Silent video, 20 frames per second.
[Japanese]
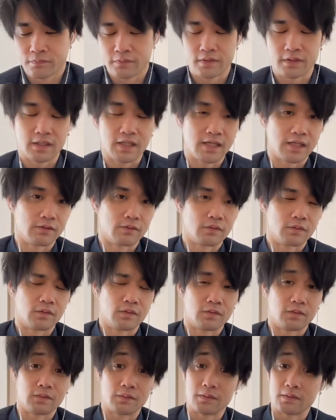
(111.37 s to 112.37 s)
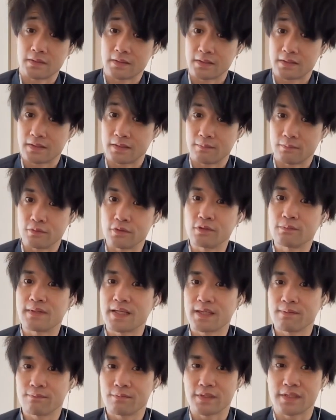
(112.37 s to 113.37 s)
あのー
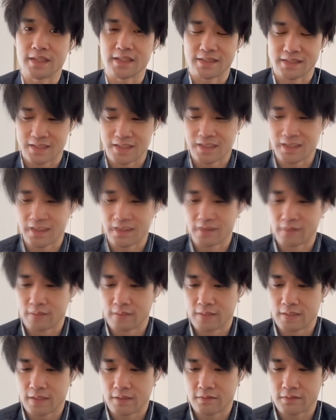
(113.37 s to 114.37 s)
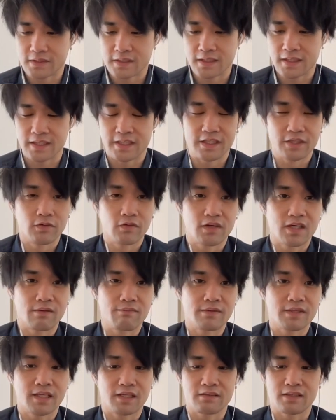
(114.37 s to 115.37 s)
ウルバリン武器ですね、はい、でこちらが日の
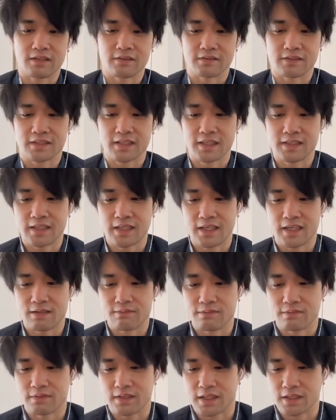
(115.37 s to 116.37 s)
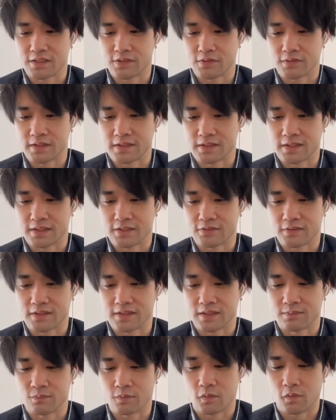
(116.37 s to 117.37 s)
神神楽の使い手鴨の炭治郎ですね超
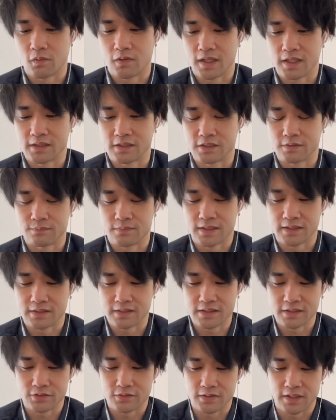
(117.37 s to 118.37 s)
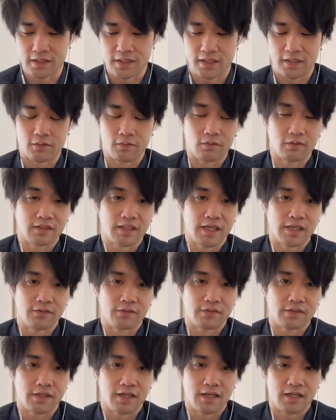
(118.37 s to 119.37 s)
作性無交換2プラスに上演解放体
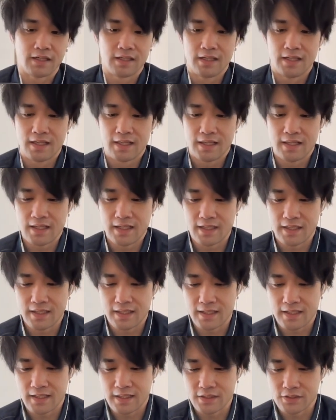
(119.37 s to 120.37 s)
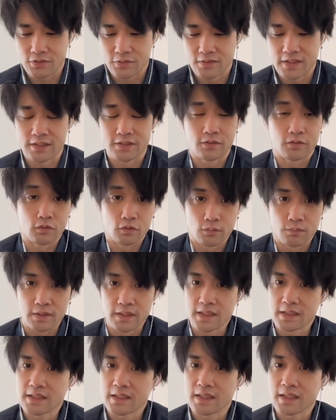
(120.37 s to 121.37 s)
力キラー、えー、ネスのルビー
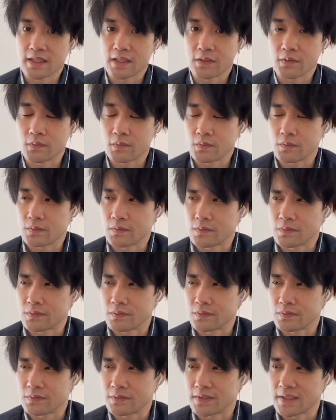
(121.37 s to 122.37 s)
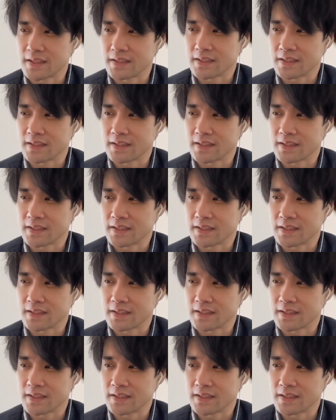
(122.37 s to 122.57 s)
ですねあのー、誰だっ